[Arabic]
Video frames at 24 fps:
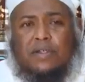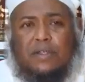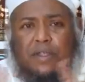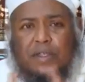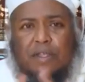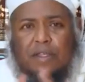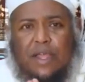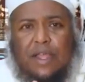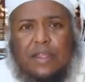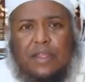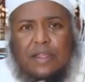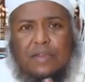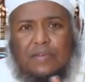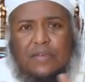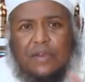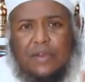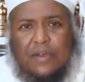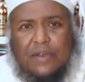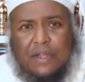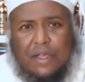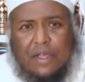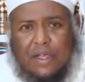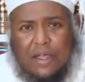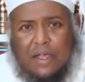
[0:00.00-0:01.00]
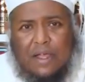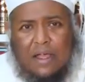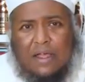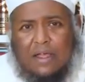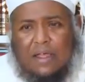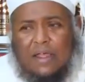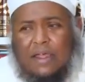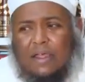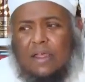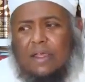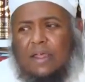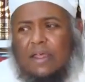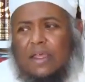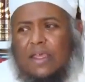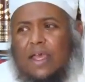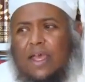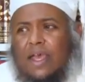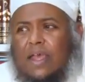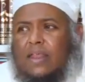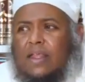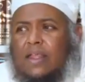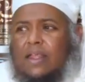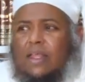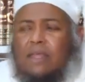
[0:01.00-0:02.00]
إذا تفرقا
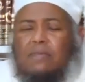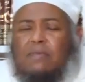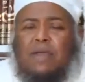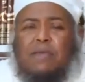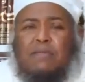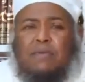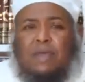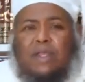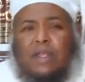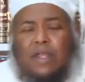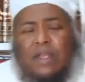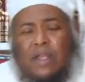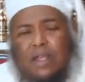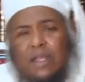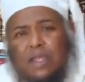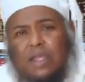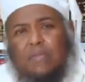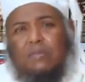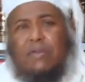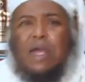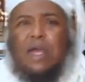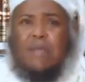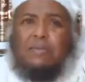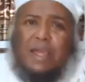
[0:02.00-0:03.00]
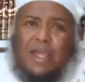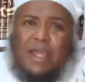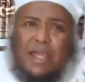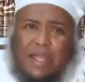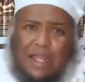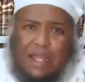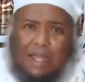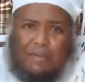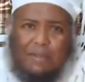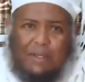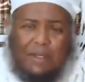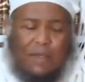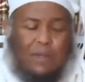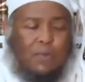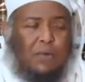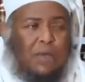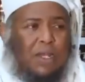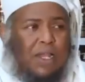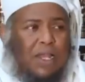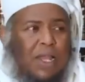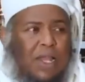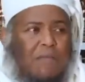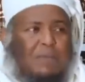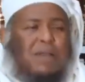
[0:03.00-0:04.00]
كان الإيمان معناه الإيمان مع العمل
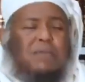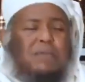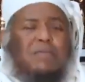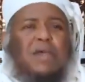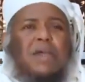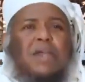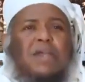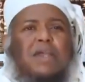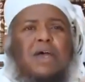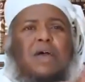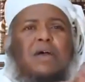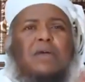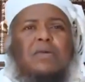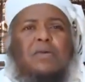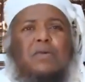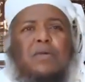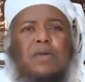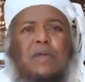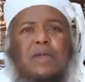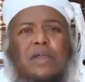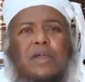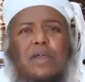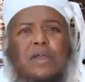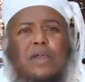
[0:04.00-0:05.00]
والعمل معناه